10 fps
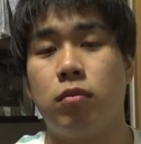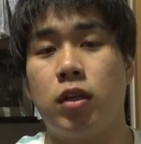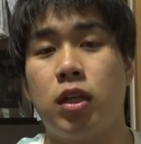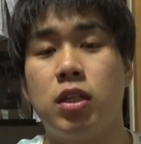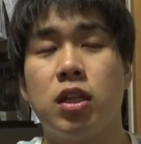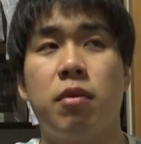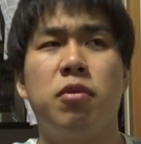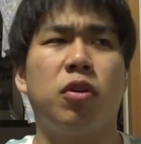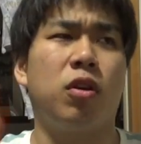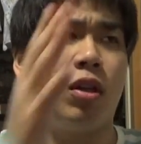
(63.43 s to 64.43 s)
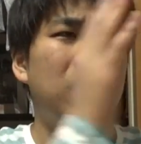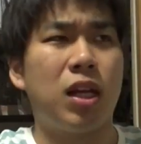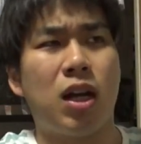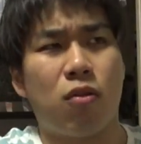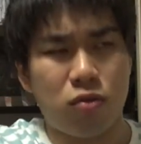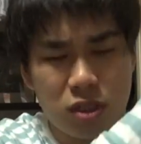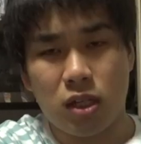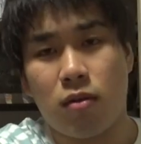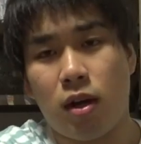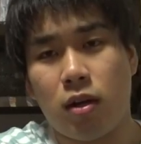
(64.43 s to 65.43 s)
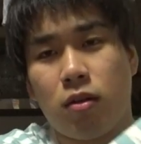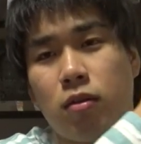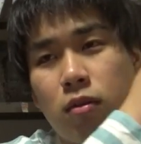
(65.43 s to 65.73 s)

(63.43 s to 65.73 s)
駅員さんが見ると左かこっち側